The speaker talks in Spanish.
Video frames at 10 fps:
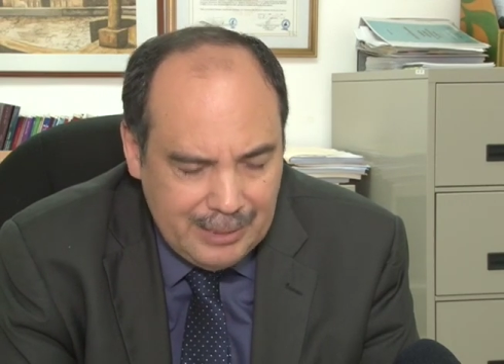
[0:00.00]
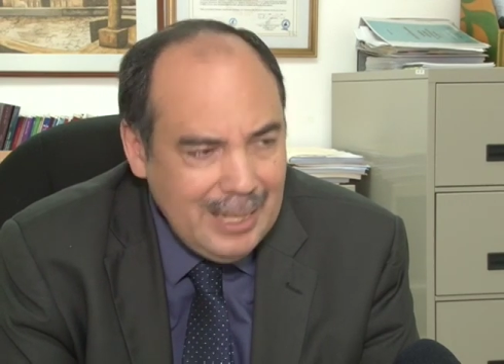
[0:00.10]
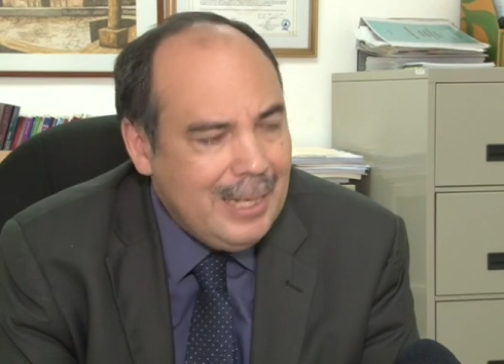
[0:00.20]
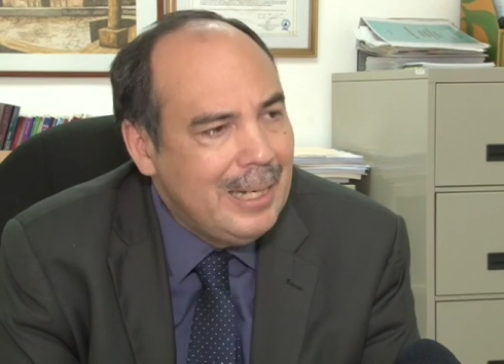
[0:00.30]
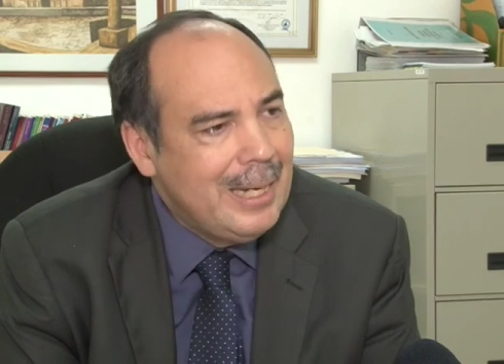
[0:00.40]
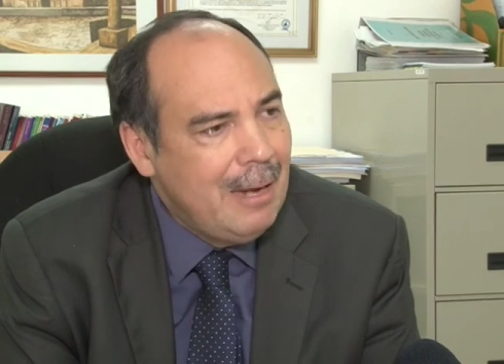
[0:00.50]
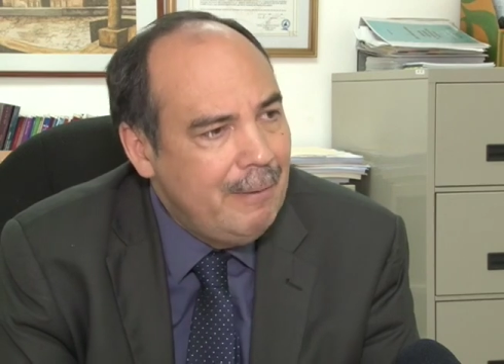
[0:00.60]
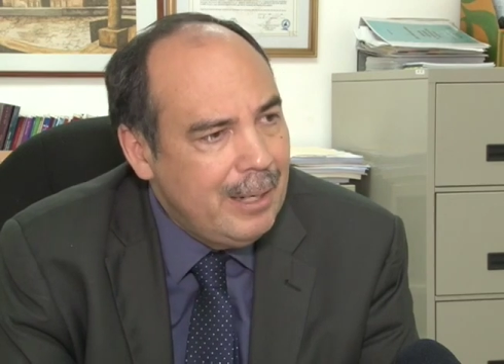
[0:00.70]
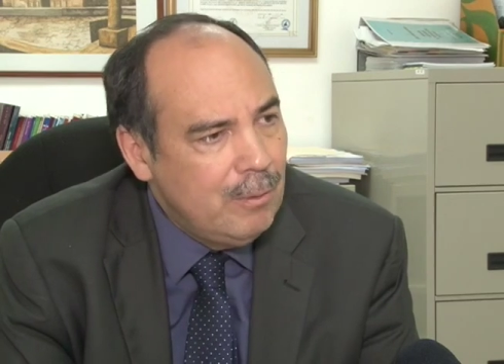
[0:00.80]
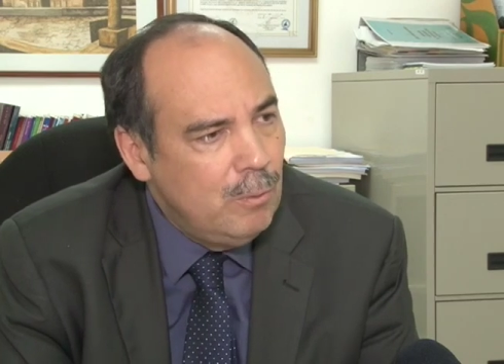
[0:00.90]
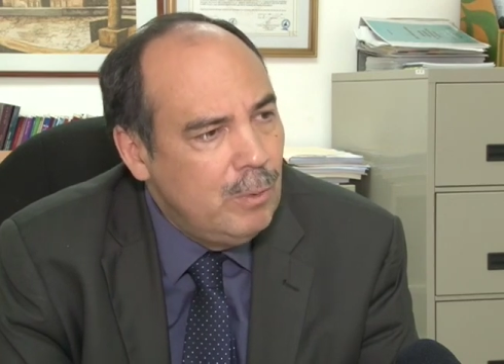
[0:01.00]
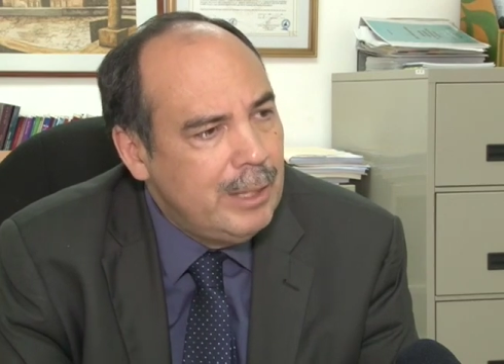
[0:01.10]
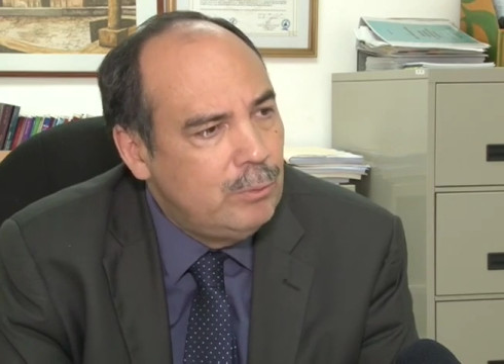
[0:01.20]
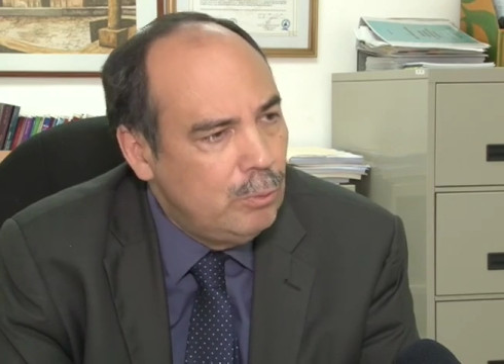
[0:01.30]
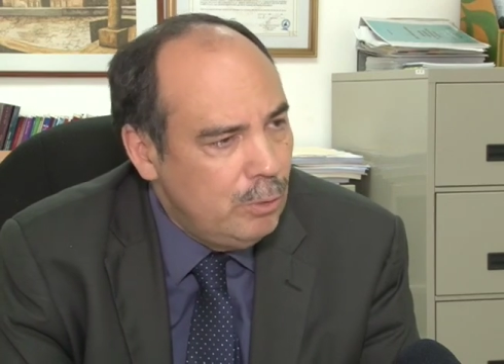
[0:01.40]
tiene que haber un
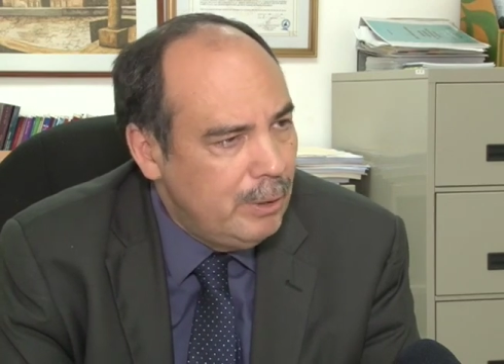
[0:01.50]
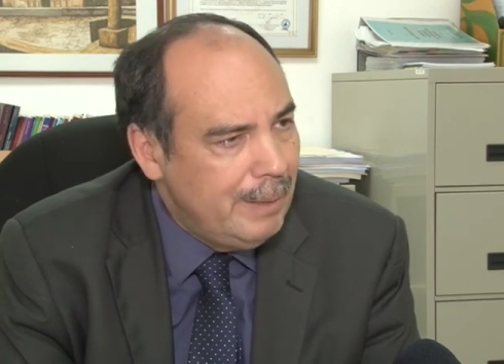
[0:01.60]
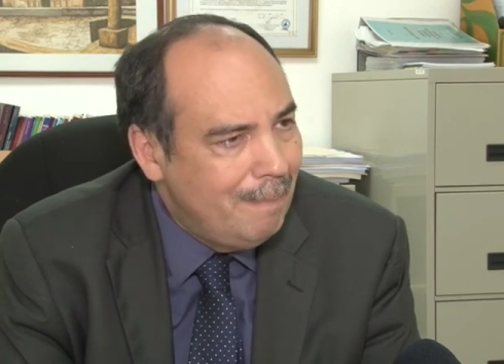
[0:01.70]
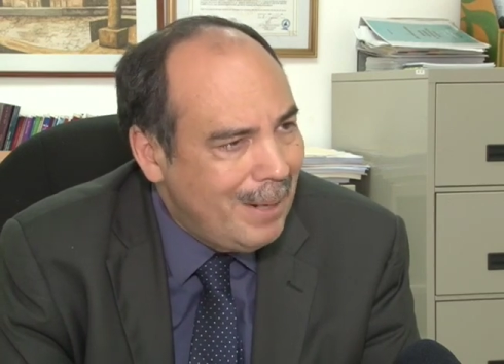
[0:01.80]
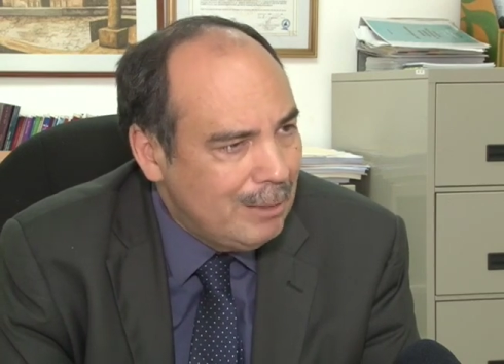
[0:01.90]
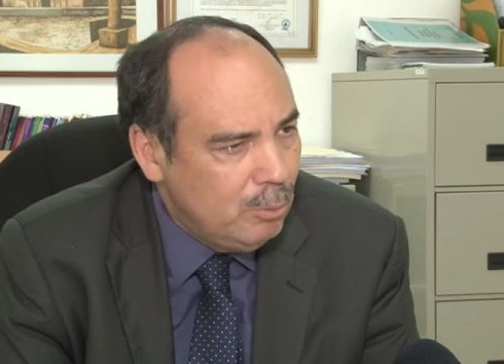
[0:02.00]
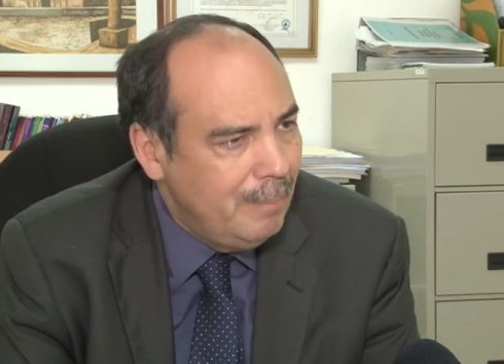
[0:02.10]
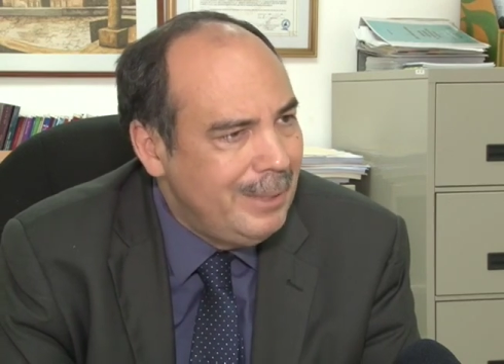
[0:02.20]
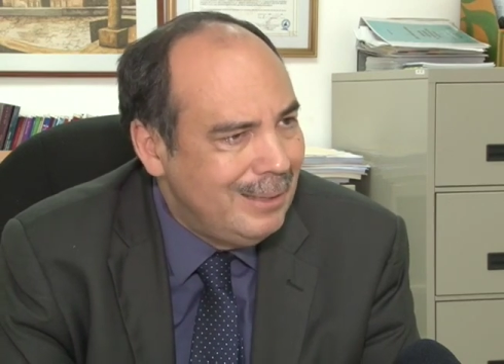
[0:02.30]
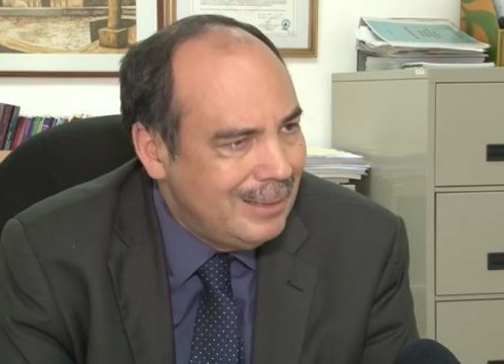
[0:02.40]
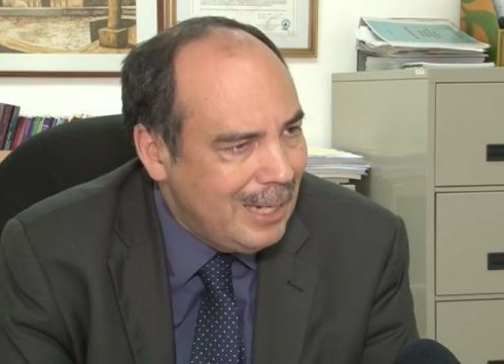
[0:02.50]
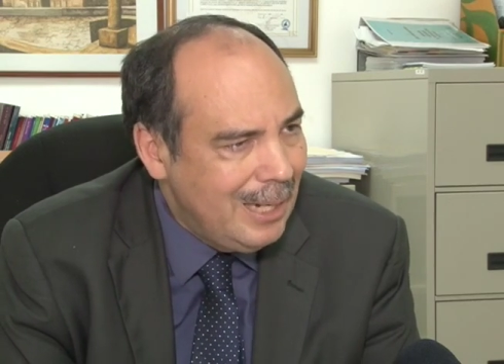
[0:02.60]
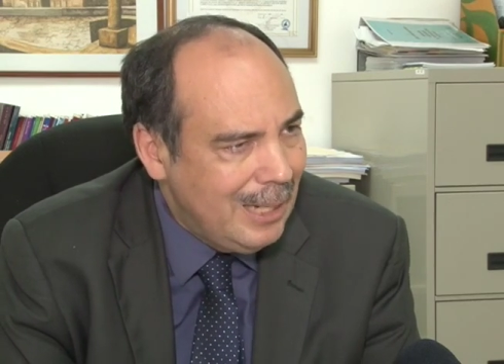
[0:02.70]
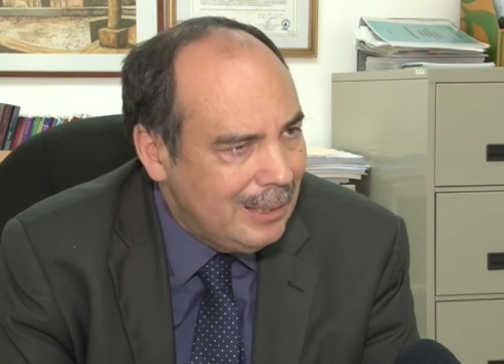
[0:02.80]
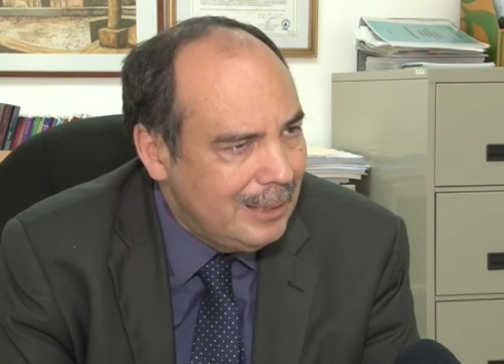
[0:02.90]
estudio de impacto
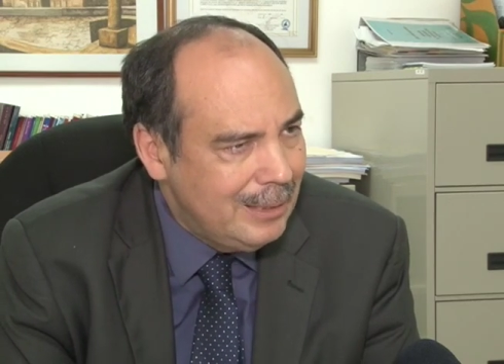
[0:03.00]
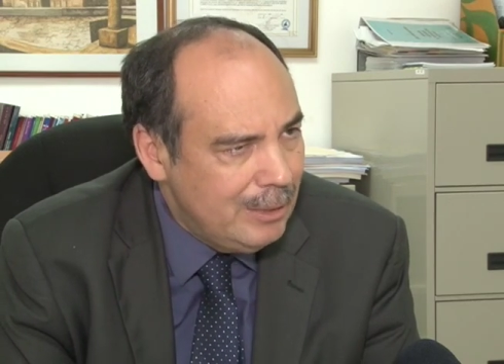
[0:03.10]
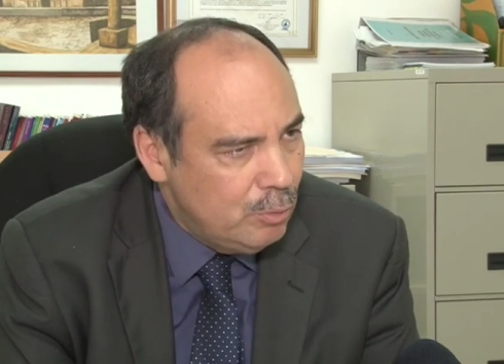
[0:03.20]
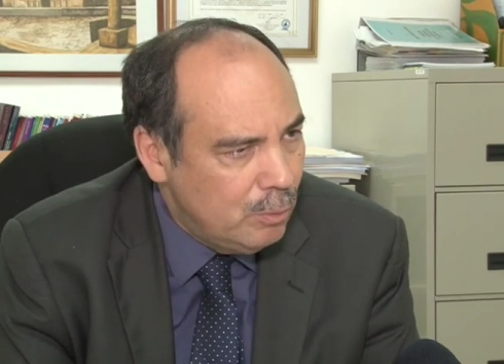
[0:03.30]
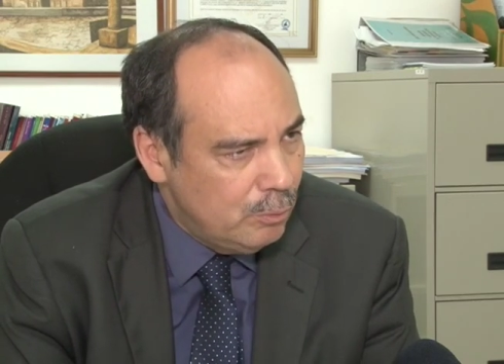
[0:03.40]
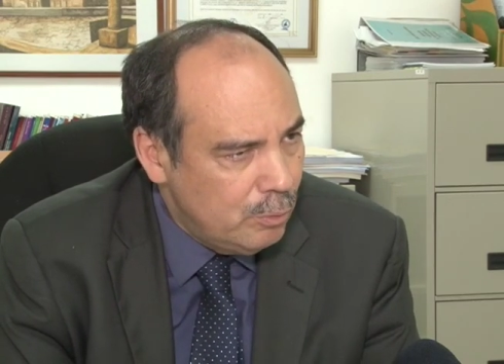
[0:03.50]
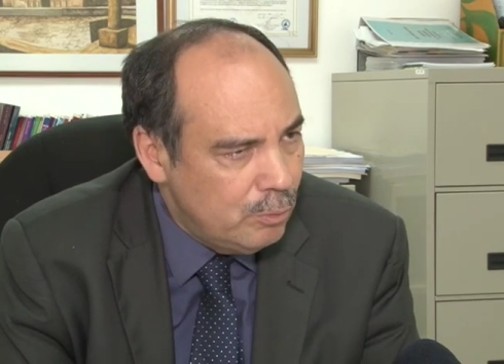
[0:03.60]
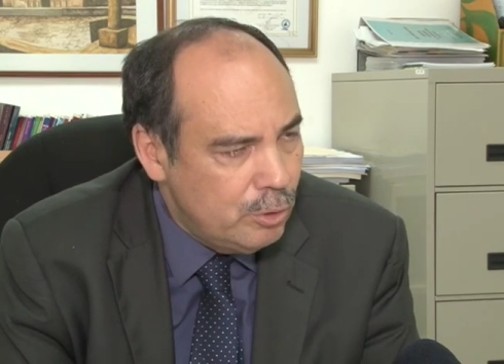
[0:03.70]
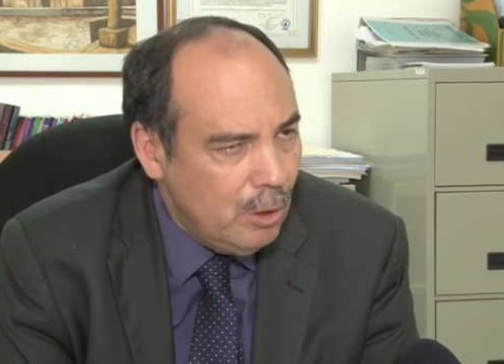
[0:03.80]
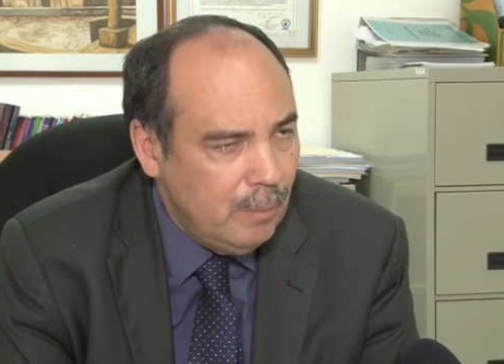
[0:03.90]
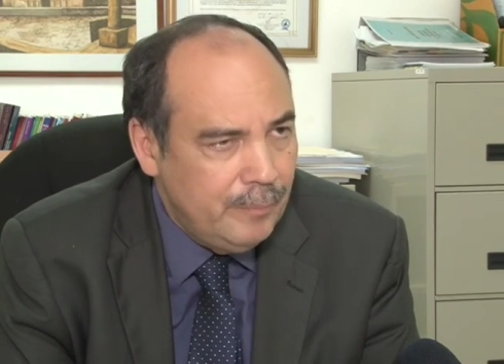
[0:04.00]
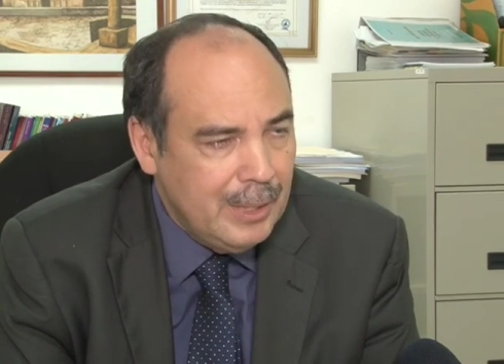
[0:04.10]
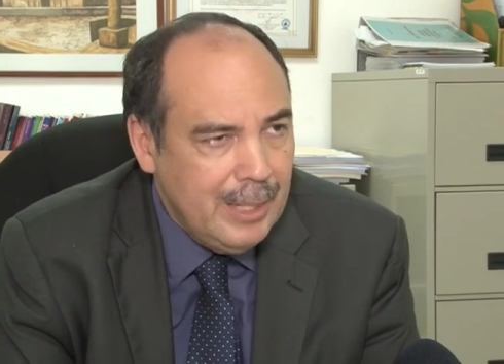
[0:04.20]
ambiental antes de su construcción.